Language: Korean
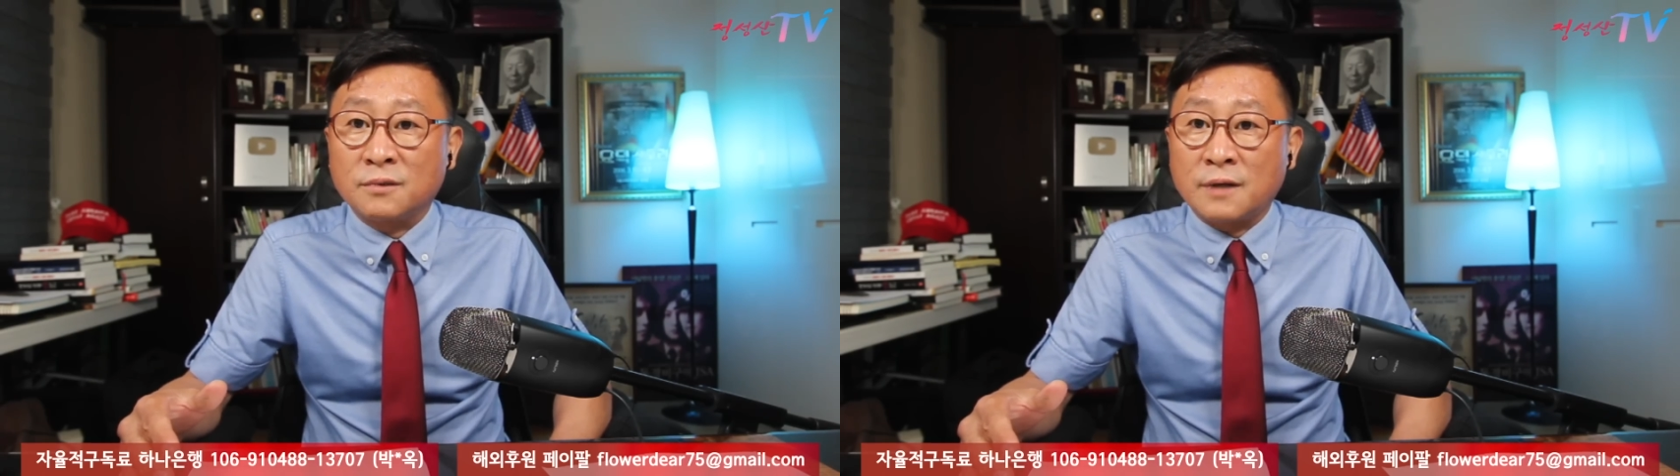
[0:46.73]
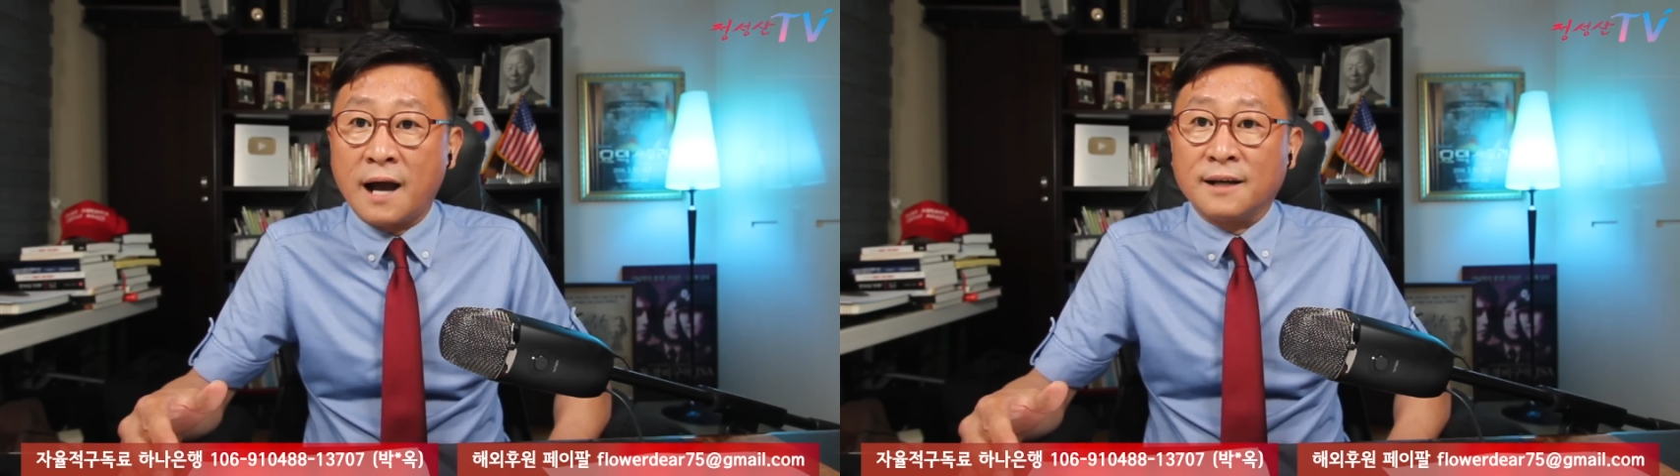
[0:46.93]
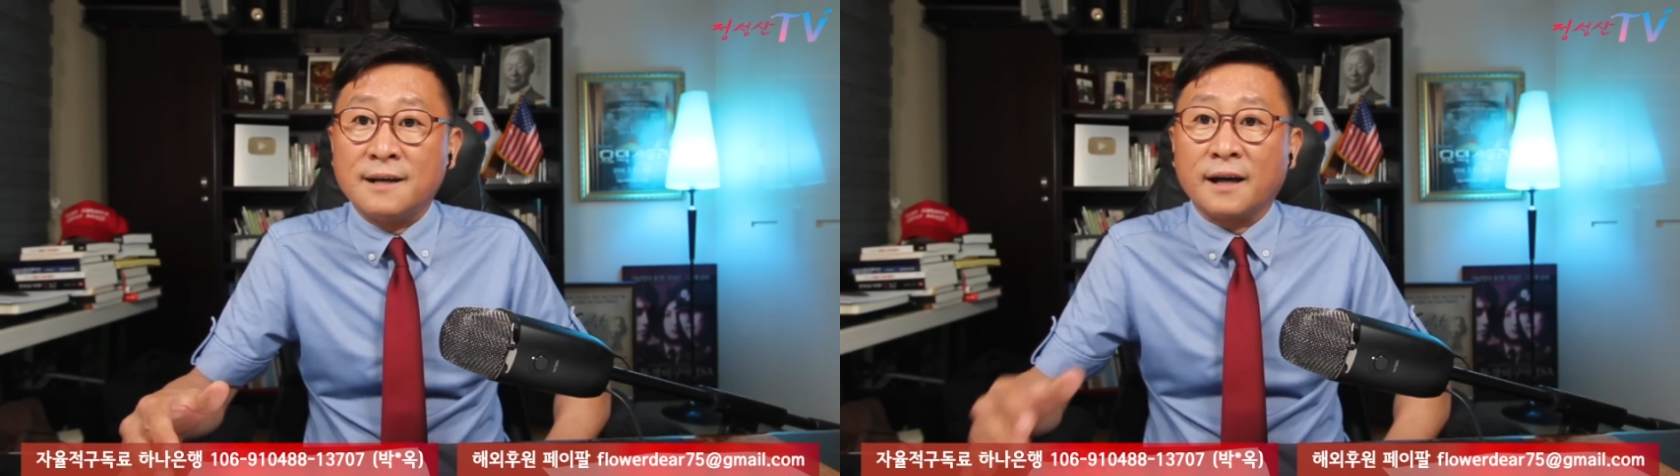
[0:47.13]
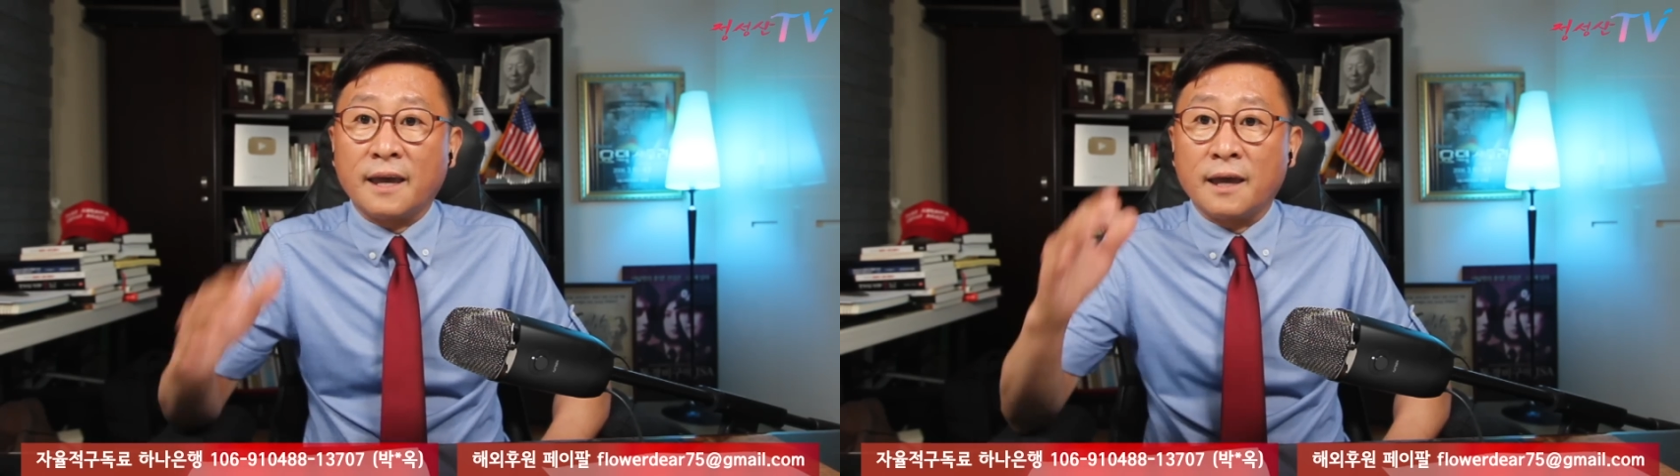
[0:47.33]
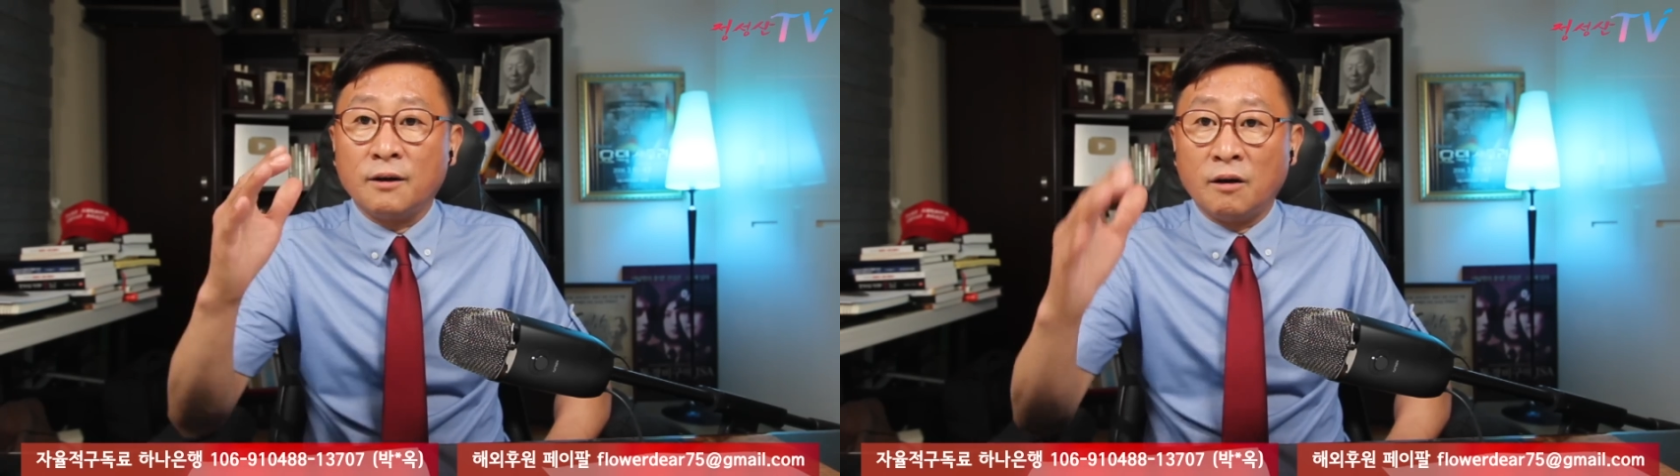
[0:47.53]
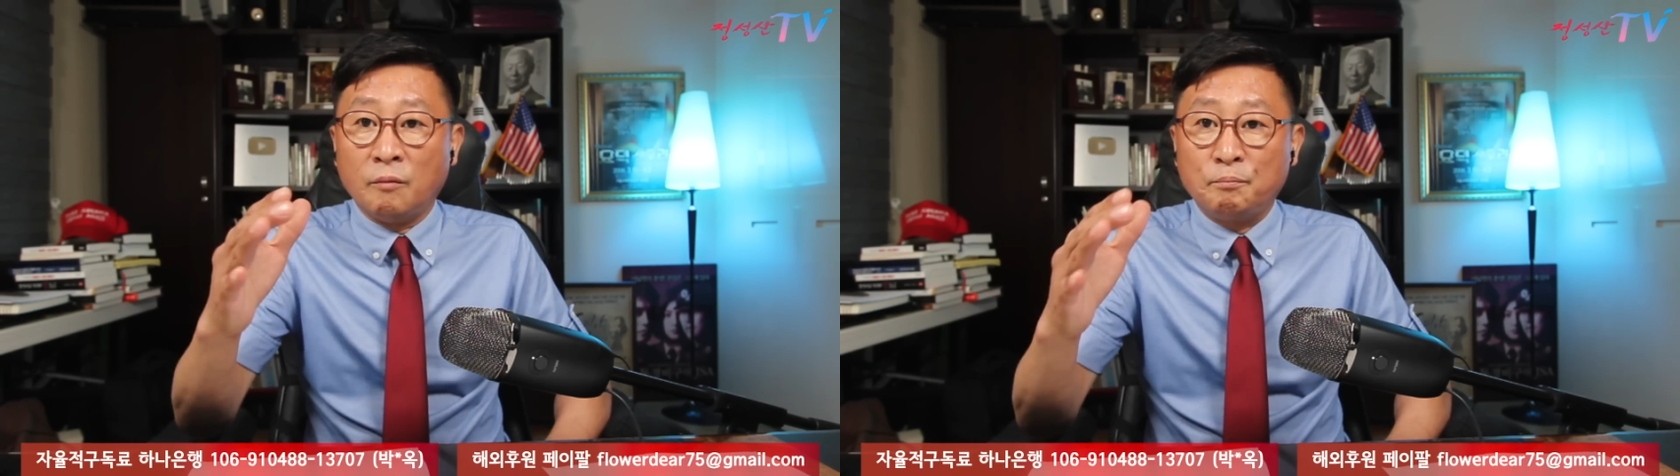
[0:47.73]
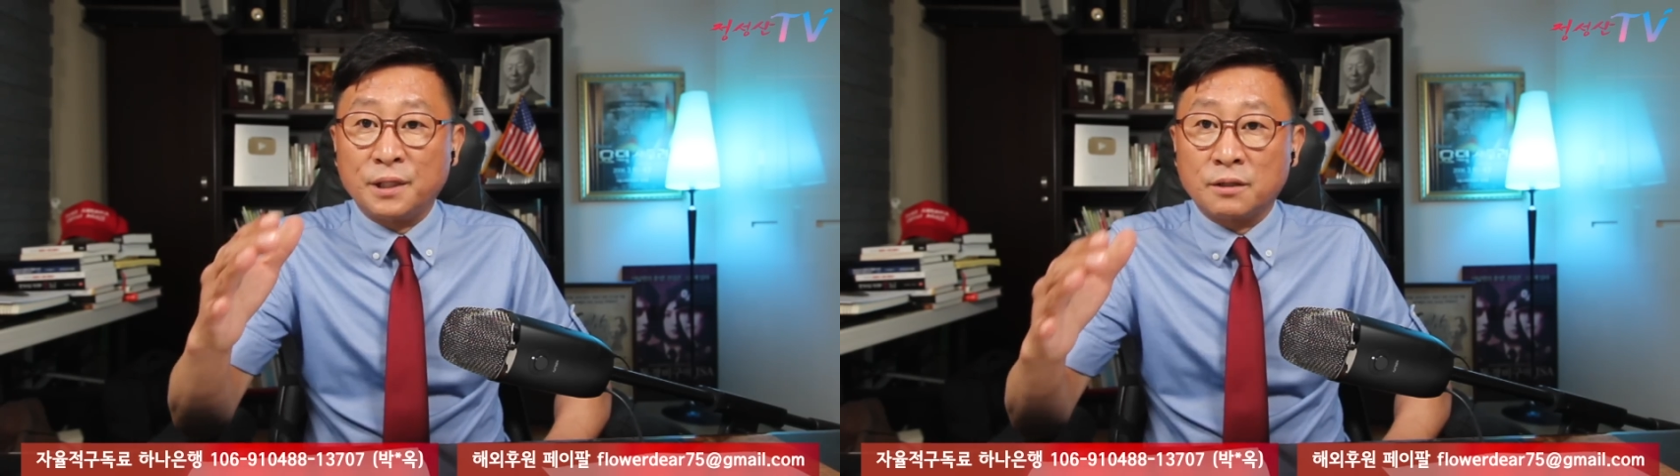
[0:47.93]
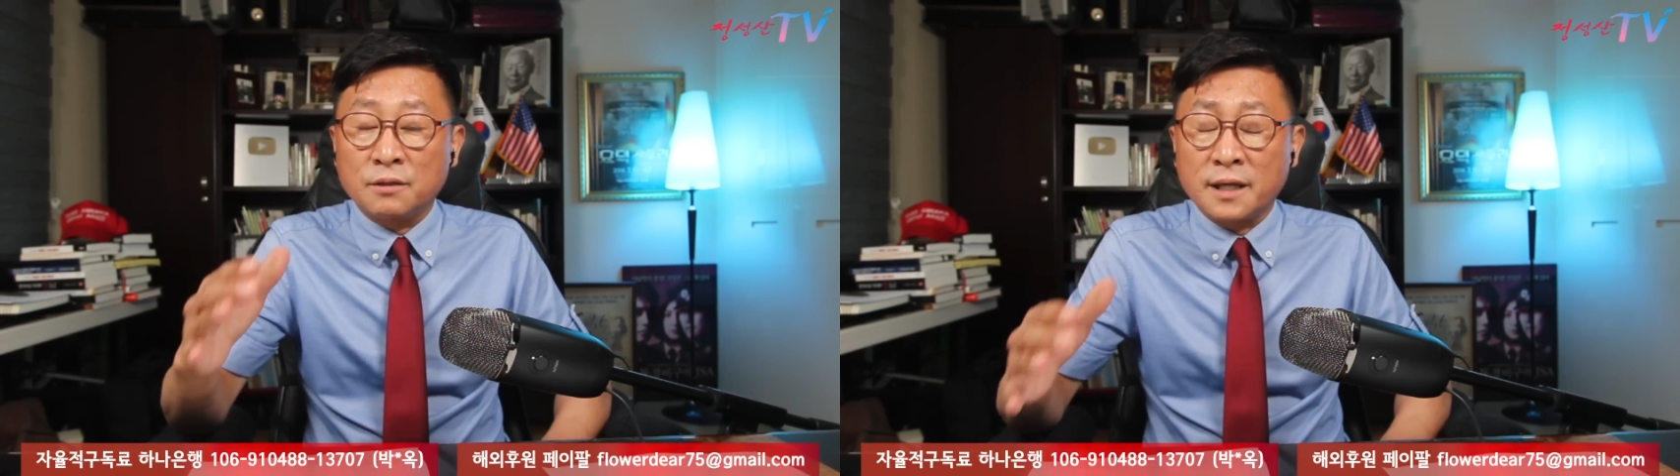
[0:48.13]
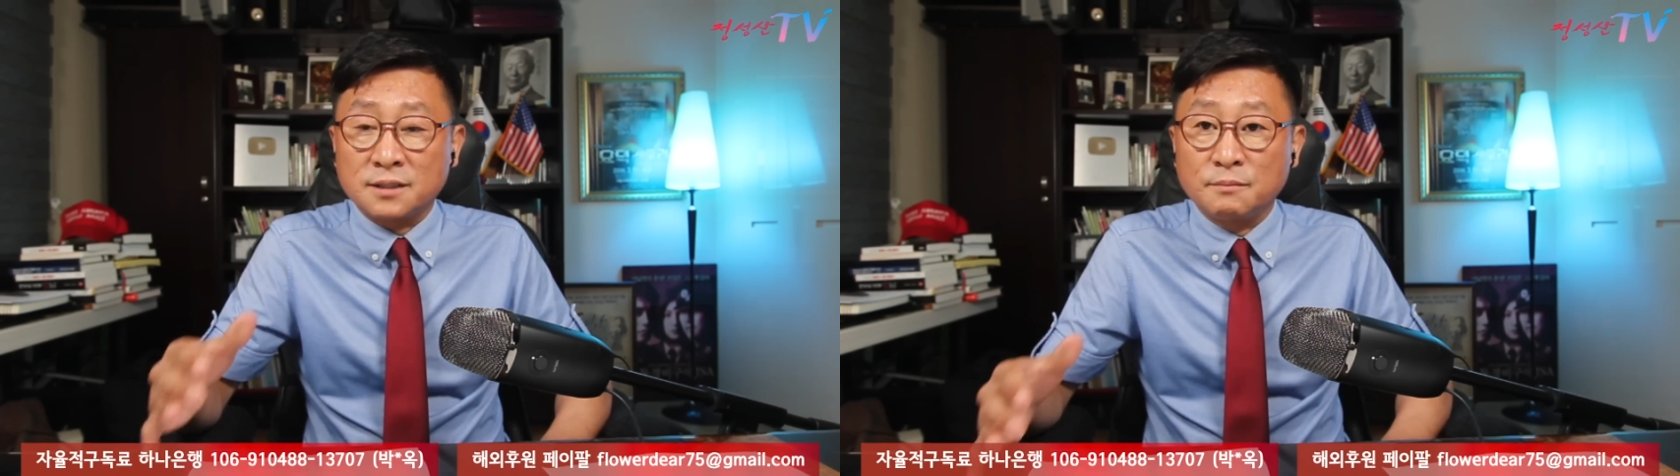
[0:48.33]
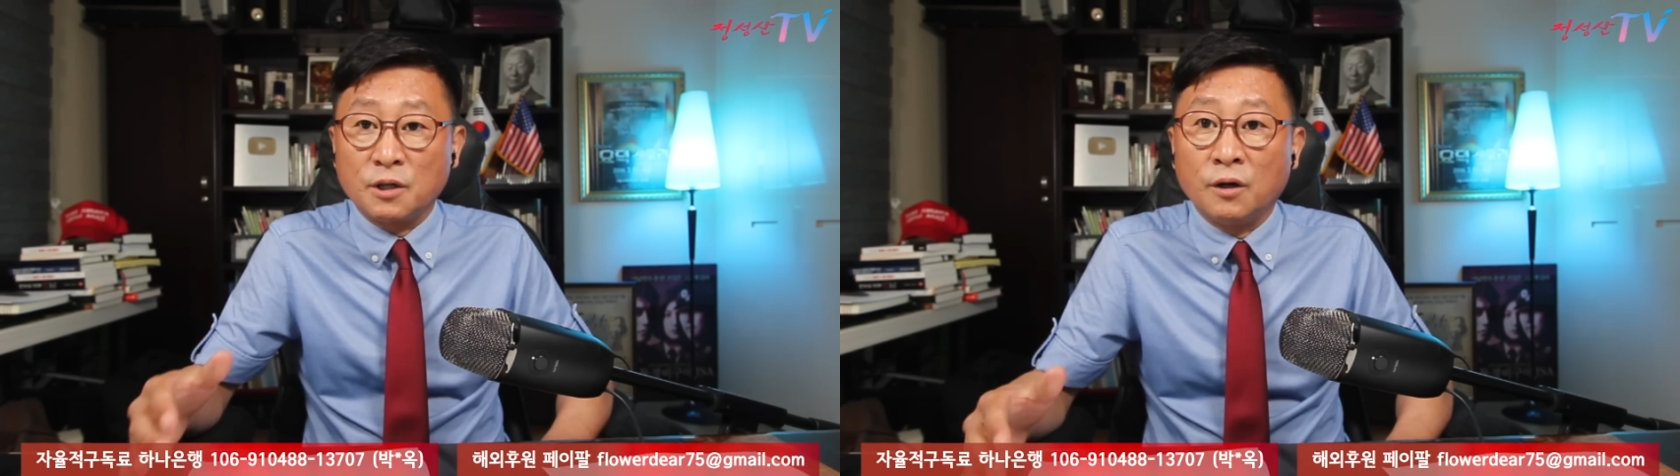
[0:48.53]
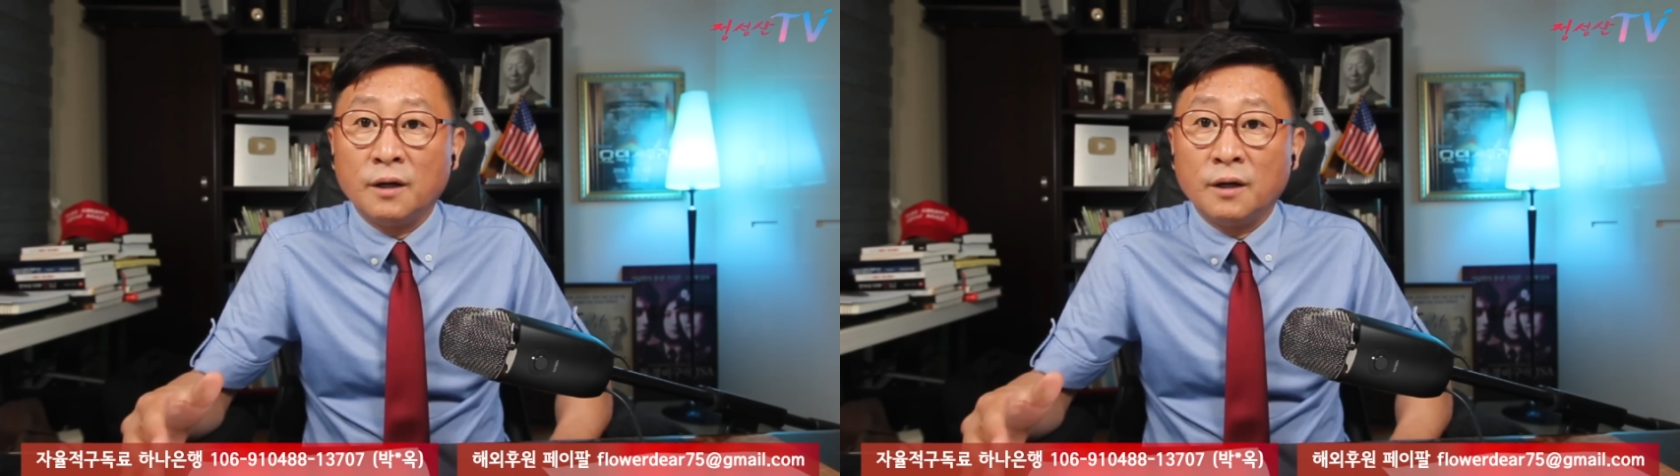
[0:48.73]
강하게 어필을 했으며